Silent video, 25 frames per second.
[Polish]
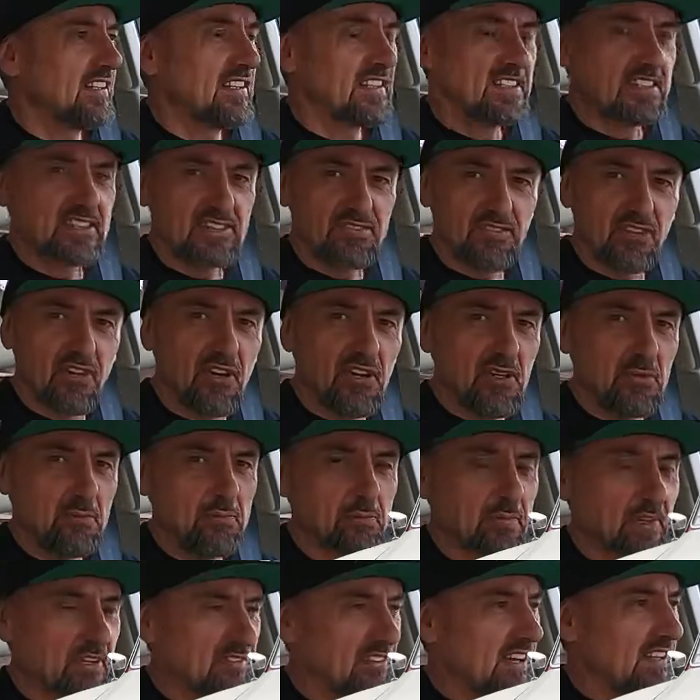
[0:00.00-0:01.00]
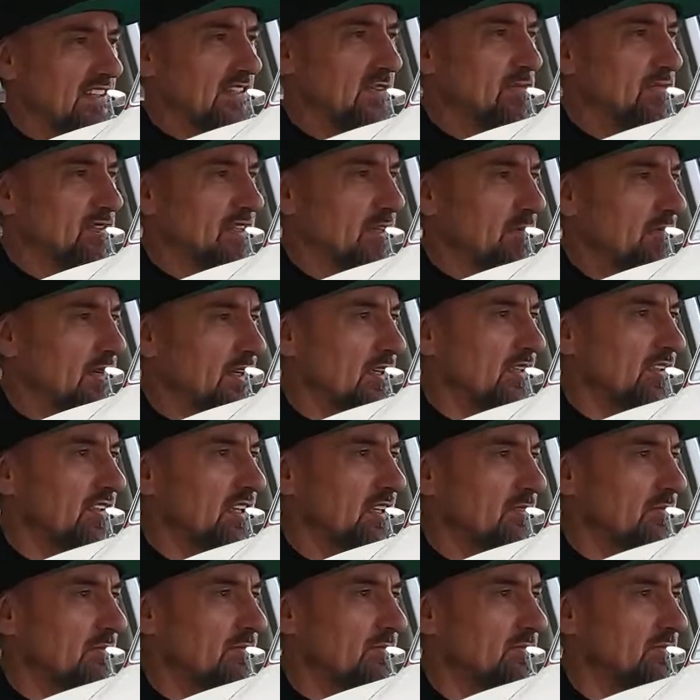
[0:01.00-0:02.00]
swoim prywatnym
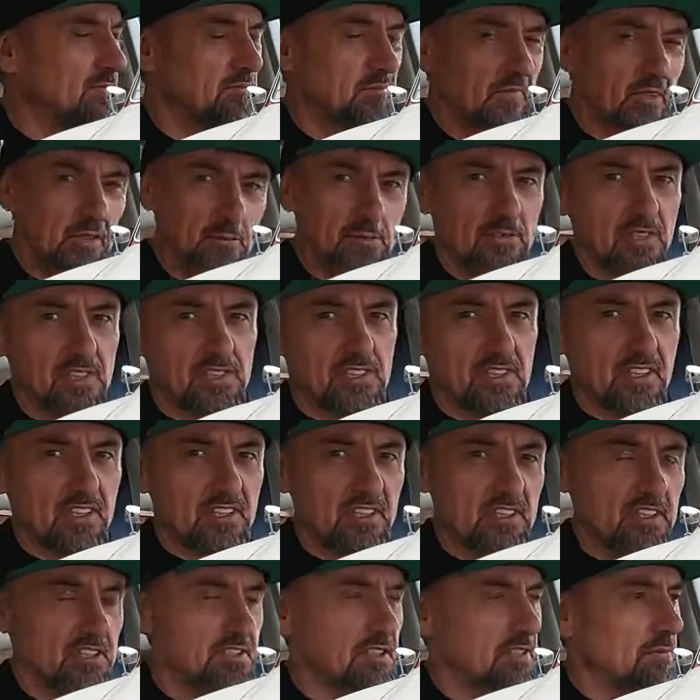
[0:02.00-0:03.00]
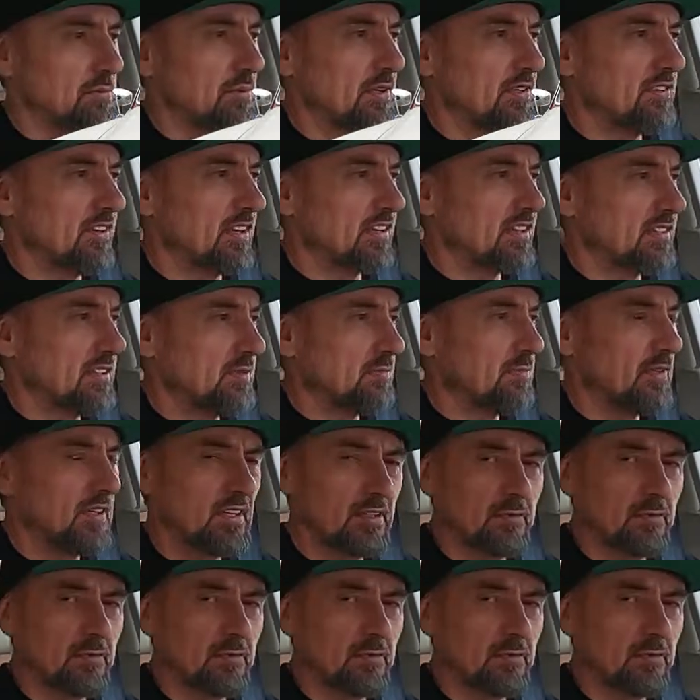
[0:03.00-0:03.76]
samochodem lub też niekoniecznie prywatnym,